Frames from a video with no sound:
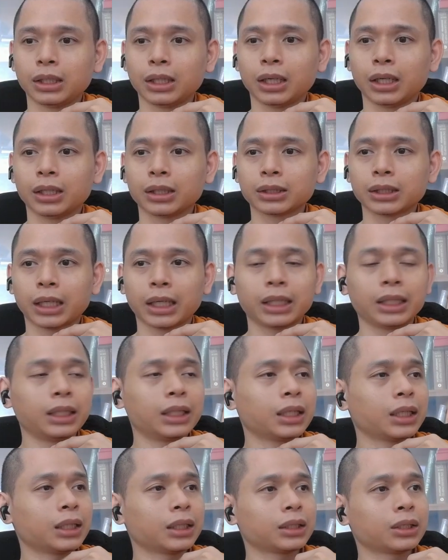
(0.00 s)
ở đây
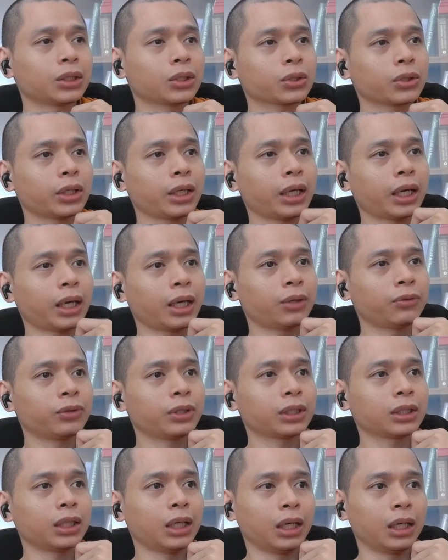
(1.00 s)
á nó có hai
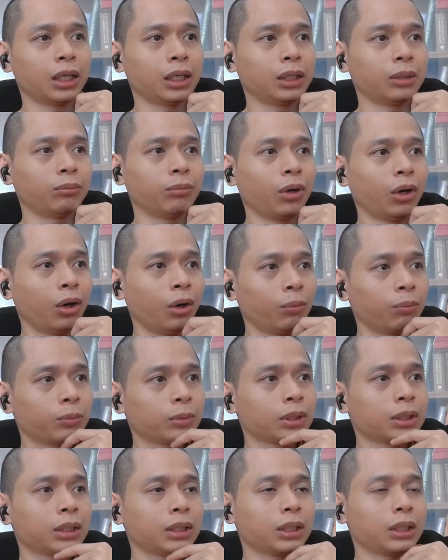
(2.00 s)
vấn đề một
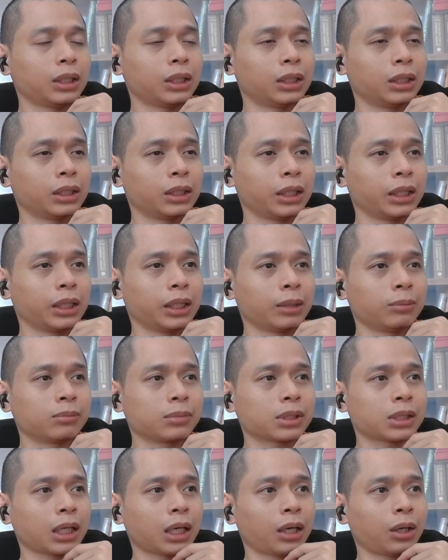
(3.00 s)
à, là làm
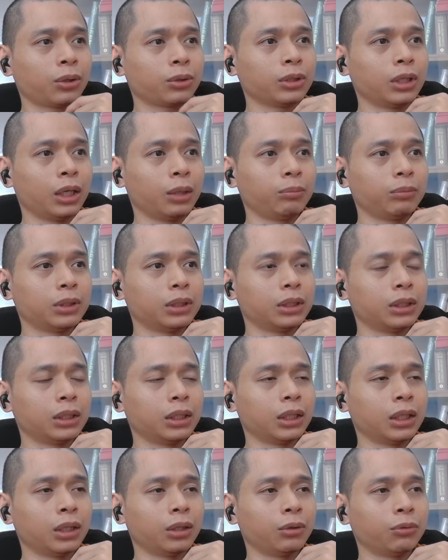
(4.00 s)
sao để mình
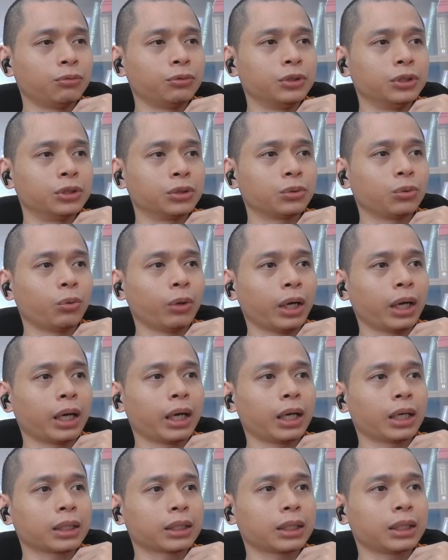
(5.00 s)
à, vượt
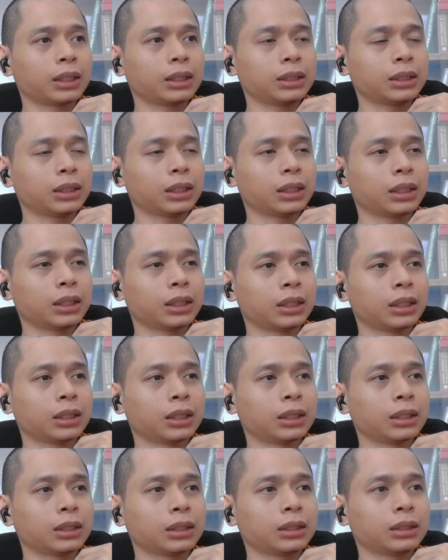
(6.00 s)
qua cái à,
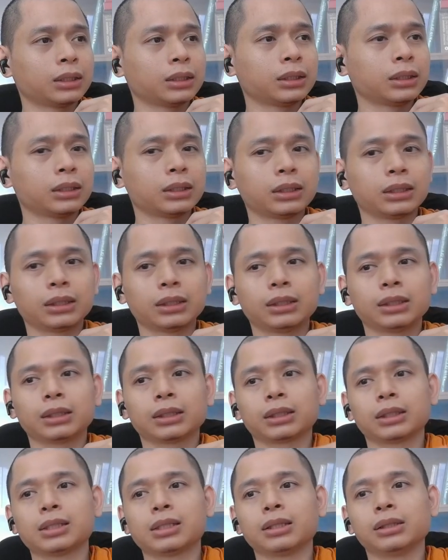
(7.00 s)

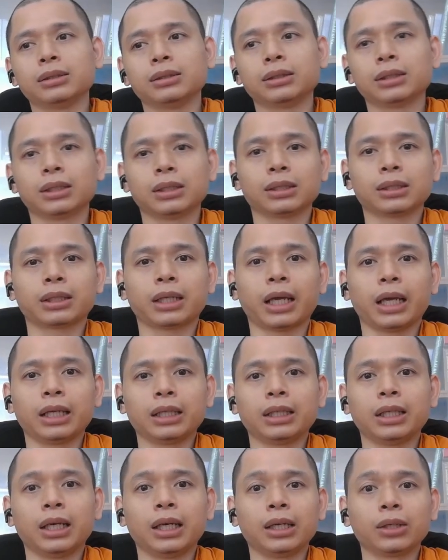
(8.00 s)
cái sự
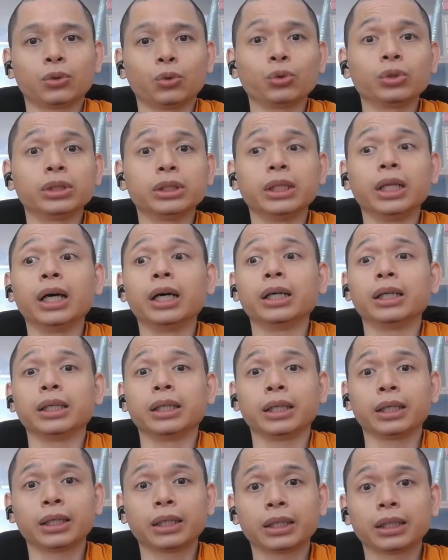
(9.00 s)
khen chê của người đời
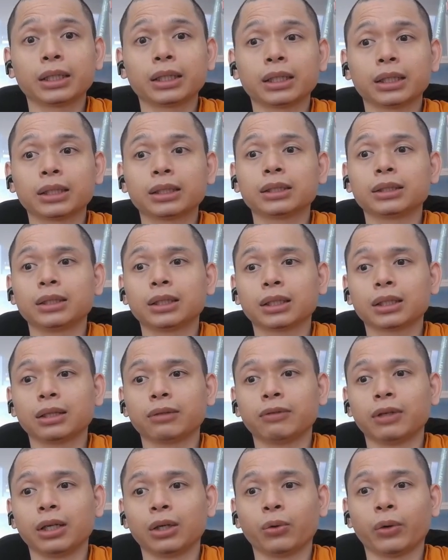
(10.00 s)
nhất là
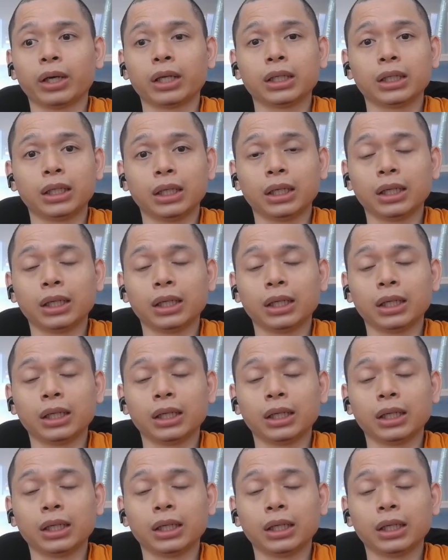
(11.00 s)
về ngoại hình